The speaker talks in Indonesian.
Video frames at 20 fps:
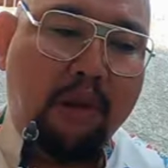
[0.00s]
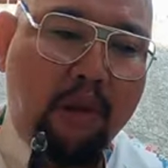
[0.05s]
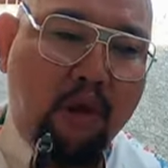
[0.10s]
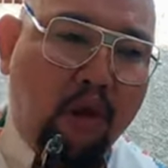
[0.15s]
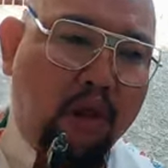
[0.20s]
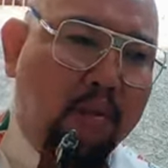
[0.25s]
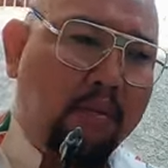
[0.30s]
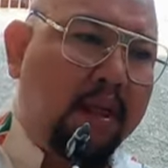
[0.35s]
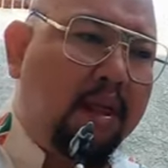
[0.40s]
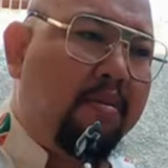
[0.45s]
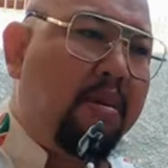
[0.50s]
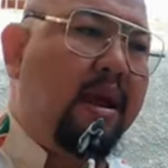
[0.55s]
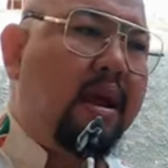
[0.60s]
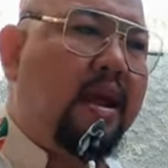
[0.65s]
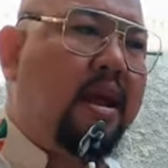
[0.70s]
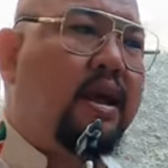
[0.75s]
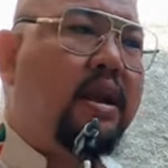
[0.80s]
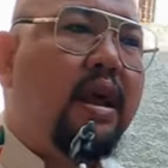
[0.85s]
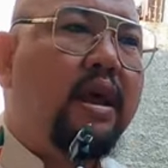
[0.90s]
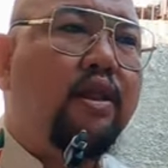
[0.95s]
Menurut teman-teman
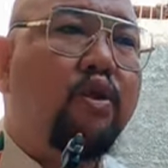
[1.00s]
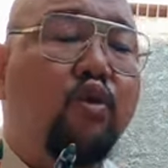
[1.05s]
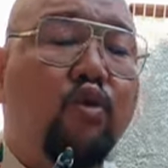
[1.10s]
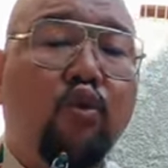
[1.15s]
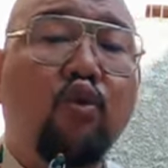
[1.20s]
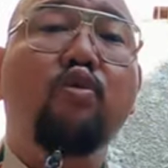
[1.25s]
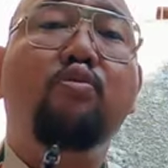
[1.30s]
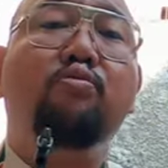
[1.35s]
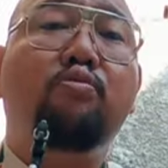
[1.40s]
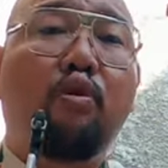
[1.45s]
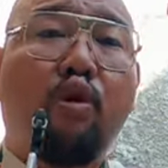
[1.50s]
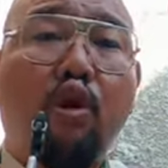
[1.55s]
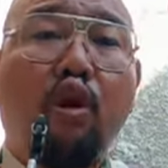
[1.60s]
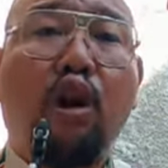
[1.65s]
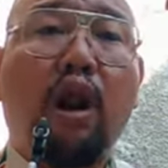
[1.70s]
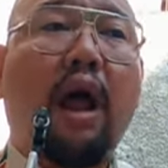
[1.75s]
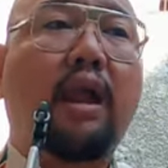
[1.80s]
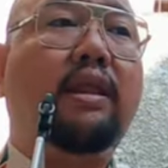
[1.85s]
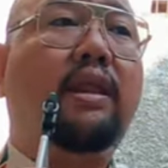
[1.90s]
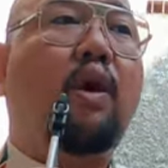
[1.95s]
kira-kira itu
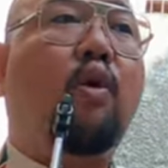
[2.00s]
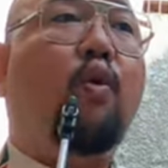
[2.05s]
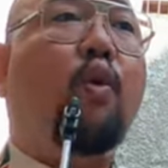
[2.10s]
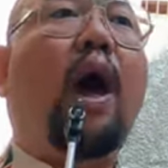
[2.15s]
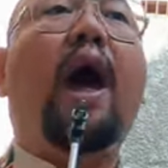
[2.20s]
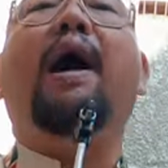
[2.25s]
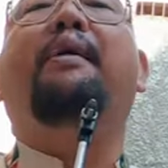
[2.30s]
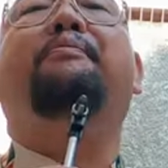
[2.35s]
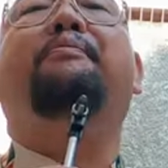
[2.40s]
tumor atau